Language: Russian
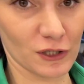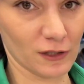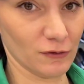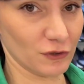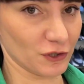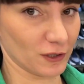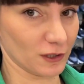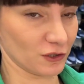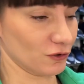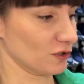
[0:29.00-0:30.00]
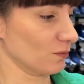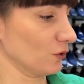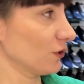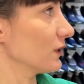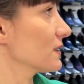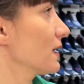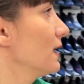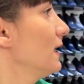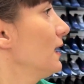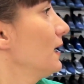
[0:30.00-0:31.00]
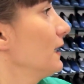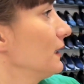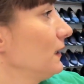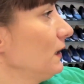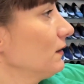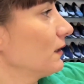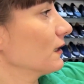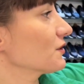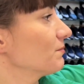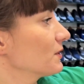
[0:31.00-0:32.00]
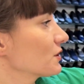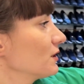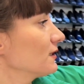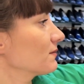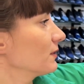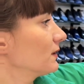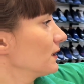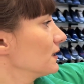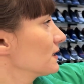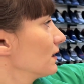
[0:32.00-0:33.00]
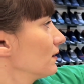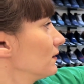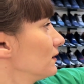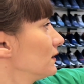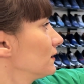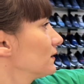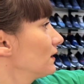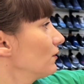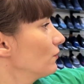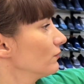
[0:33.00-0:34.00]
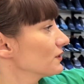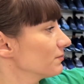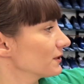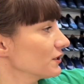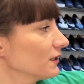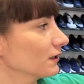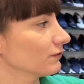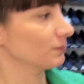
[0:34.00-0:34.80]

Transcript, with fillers: штаны очень хорошо смотрится. И также пришли, смотрите, такого типажа, как